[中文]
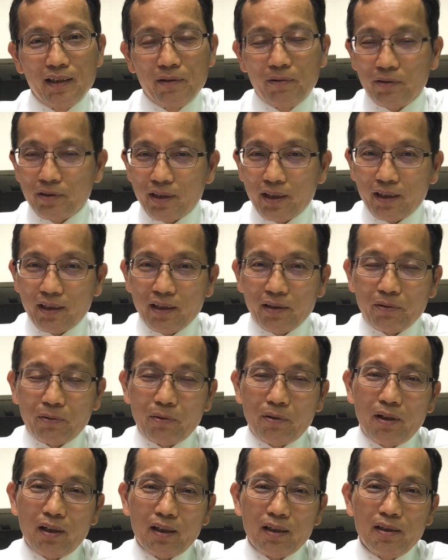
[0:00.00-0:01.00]
或者更
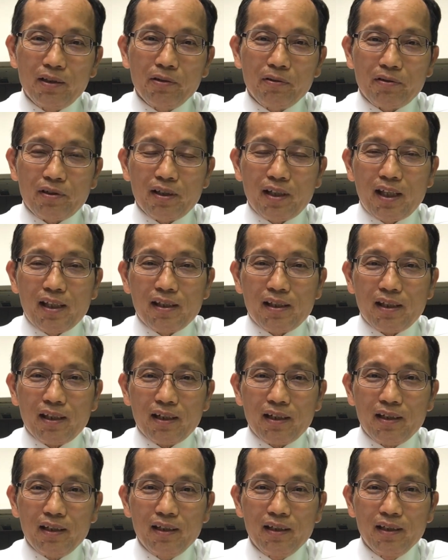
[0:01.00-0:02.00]
多六只眼
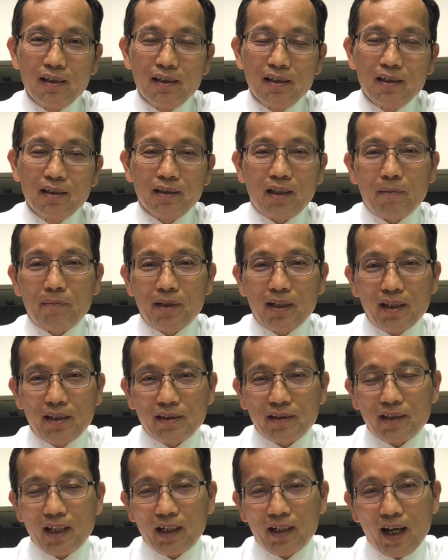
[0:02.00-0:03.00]
睛，他们一
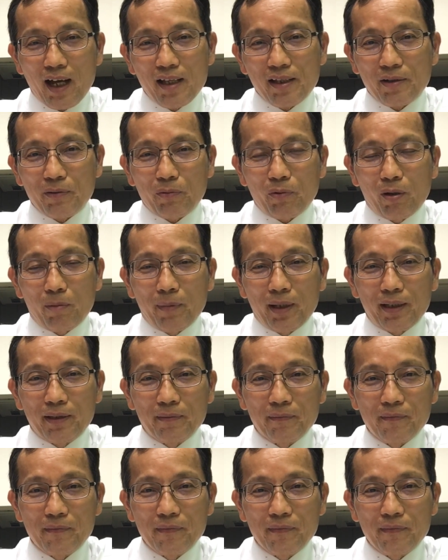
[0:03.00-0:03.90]
直在看着我们，